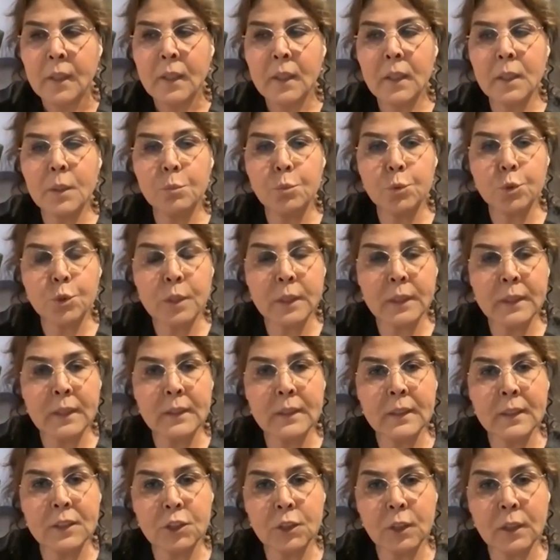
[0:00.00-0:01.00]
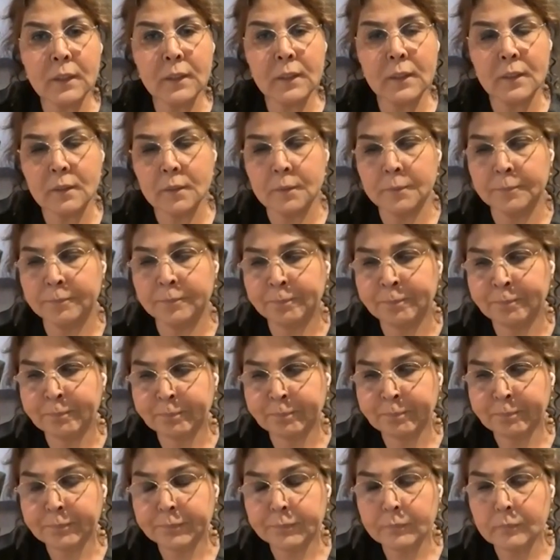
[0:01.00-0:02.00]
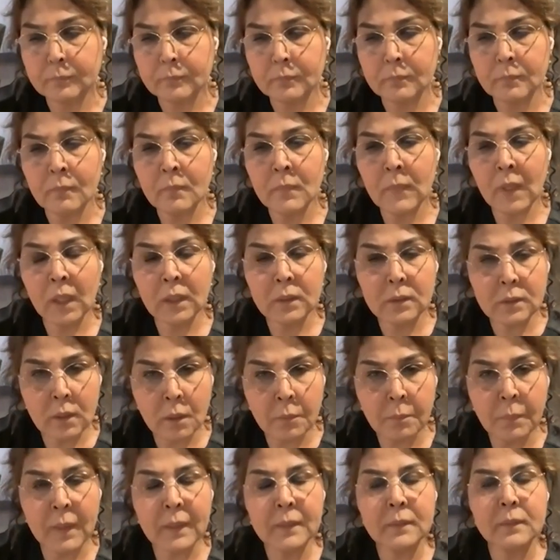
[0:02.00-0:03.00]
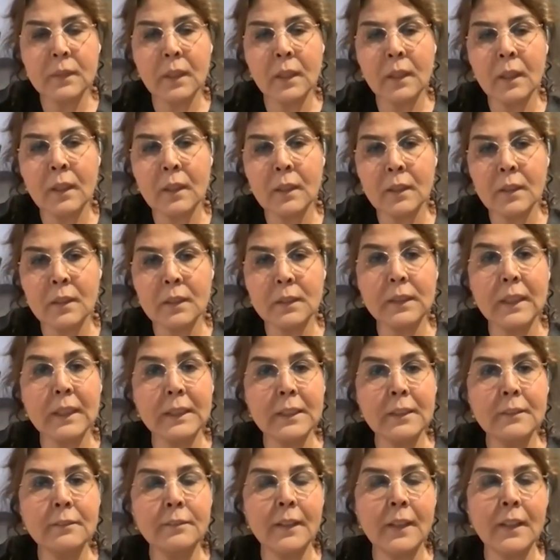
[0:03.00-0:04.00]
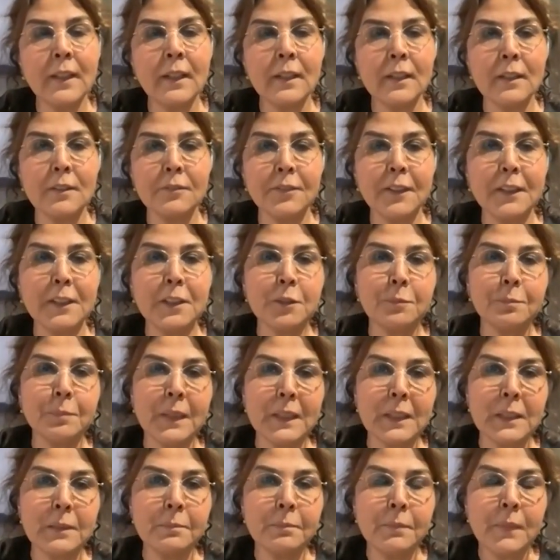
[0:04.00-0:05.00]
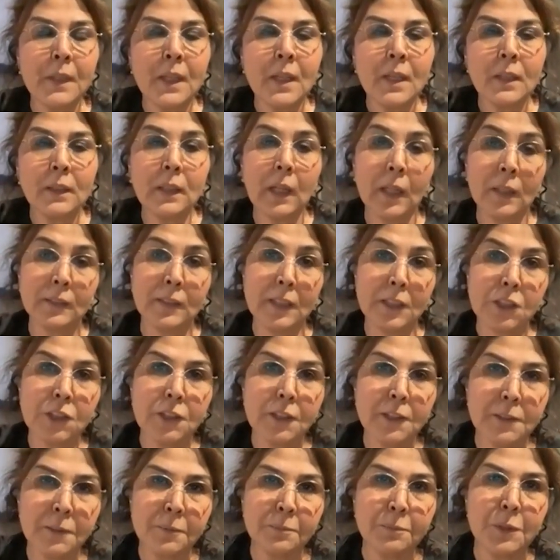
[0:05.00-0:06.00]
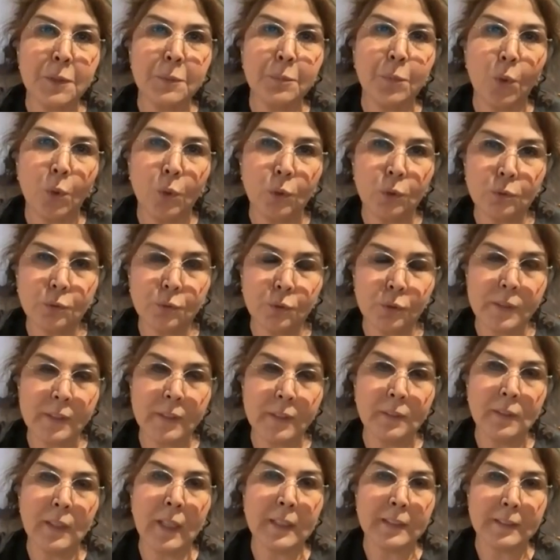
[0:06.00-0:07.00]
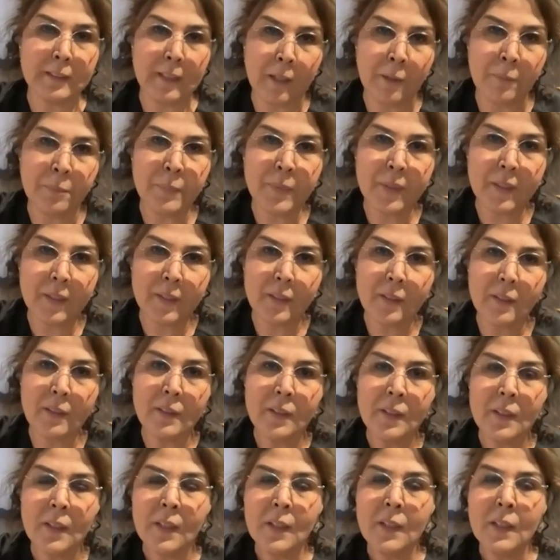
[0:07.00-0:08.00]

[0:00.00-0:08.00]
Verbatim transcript: E, bu sene de şey dedim Adıyaman'da e, Gani ve Ferit benim kardeşlerim gibi oldu yıllardan beri.